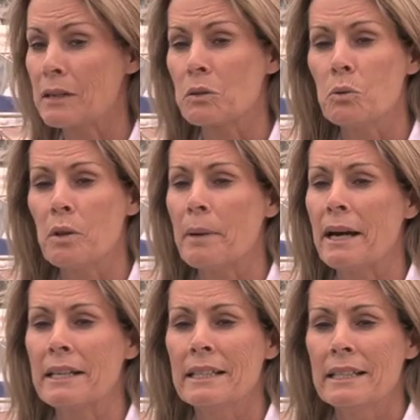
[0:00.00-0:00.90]
al Club de
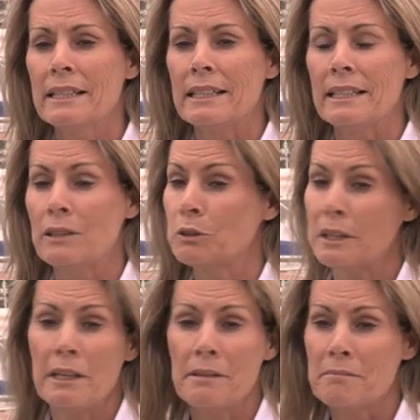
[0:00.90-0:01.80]
Mar eh, lo
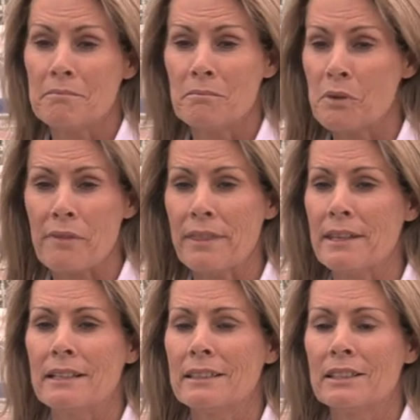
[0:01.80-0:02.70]
tienen muy
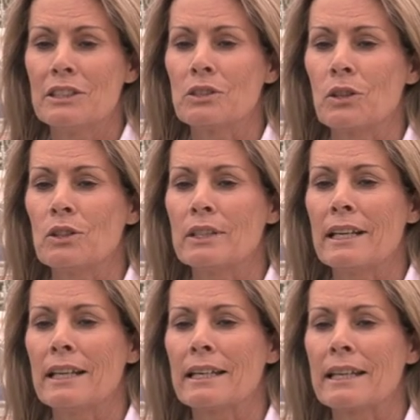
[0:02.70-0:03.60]
fácil. Solo
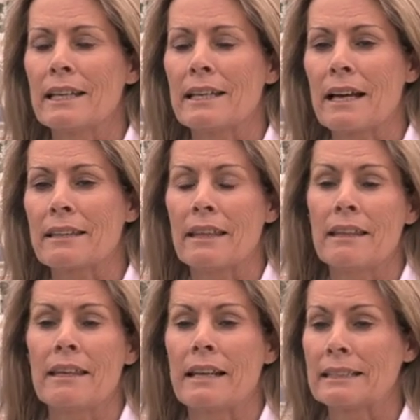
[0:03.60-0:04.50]
tienen que
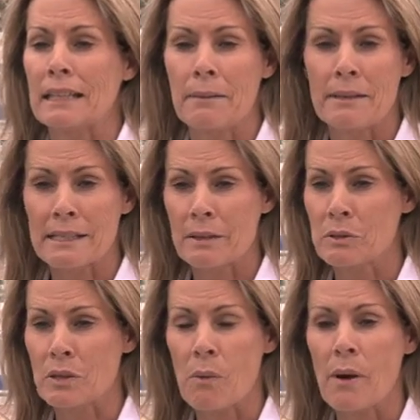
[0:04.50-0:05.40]
acceder a través de
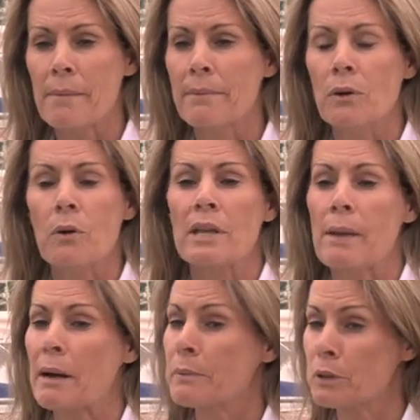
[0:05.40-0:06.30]
nuestra web o
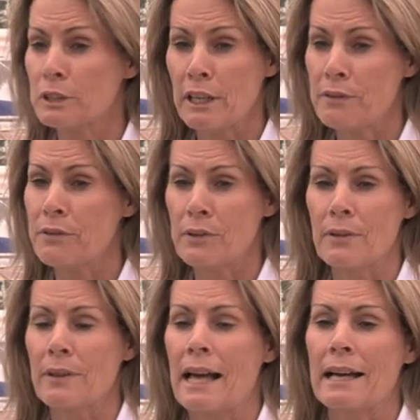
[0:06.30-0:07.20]
llamar por
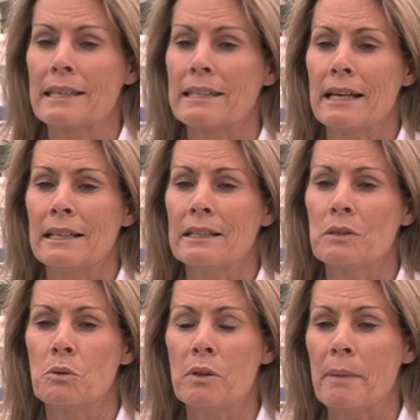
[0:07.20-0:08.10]
teléfono aquí al
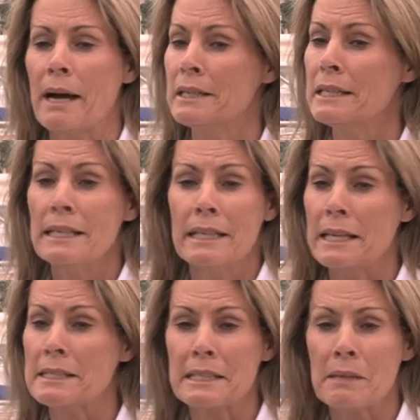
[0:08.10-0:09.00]
Club de Mar e
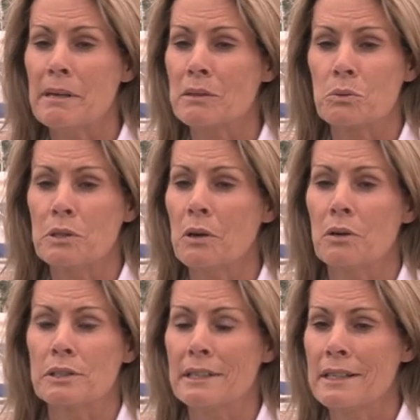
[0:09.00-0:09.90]
inscribir a sus
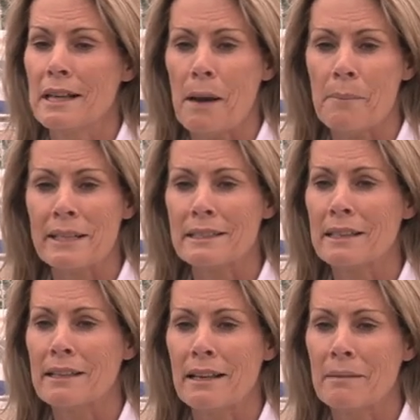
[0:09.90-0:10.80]
hijos. A
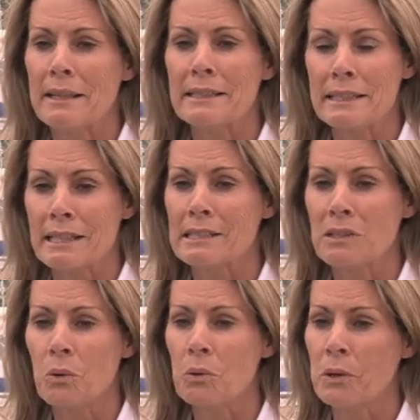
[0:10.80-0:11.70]
partir del 23
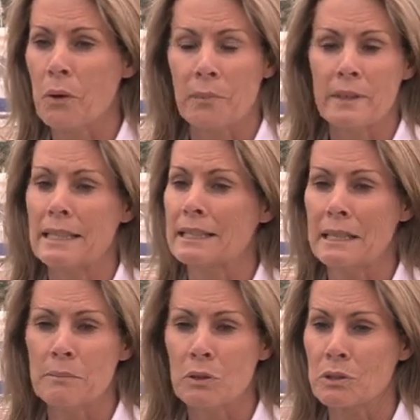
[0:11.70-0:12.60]
de junio ya
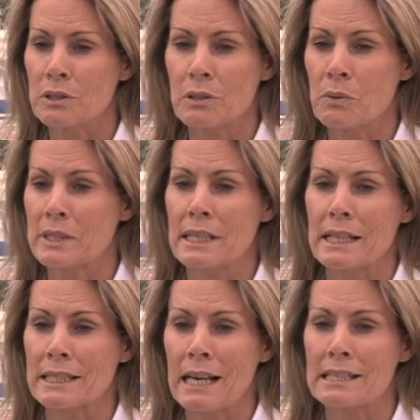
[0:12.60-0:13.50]
tenemos
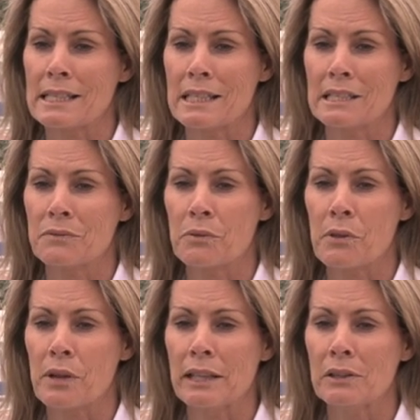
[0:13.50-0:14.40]
nuestras clases
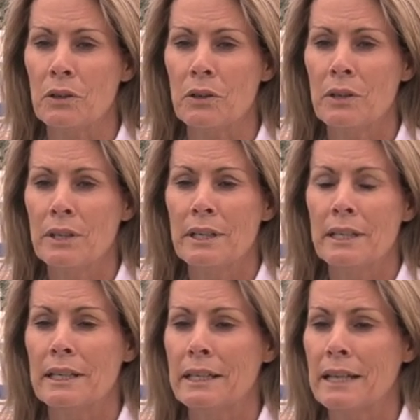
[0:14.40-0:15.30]
funcionando,
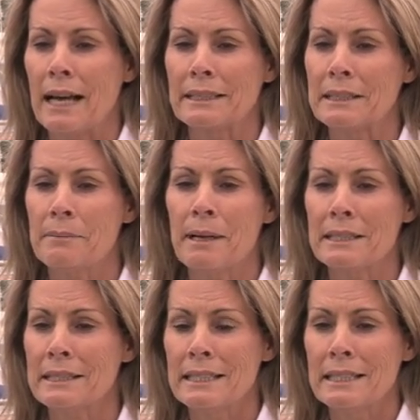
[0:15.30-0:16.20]
eh,
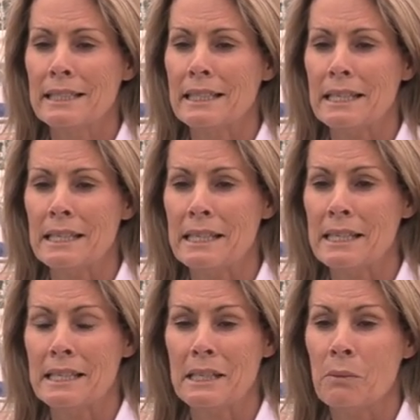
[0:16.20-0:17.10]
activas
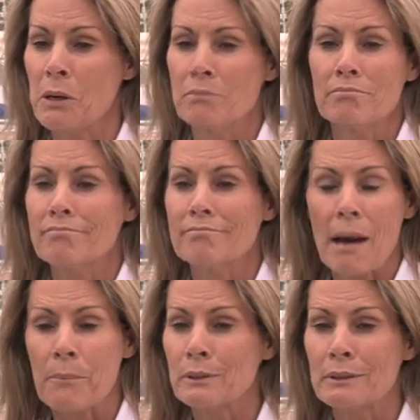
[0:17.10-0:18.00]
y, bueno,
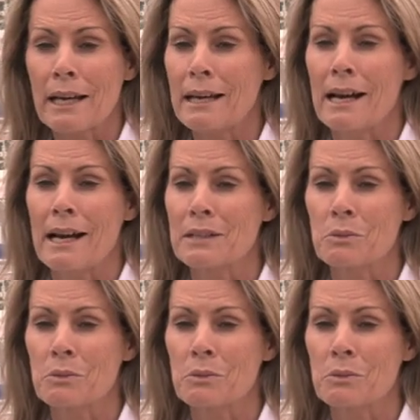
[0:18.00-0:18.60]
apuntar a,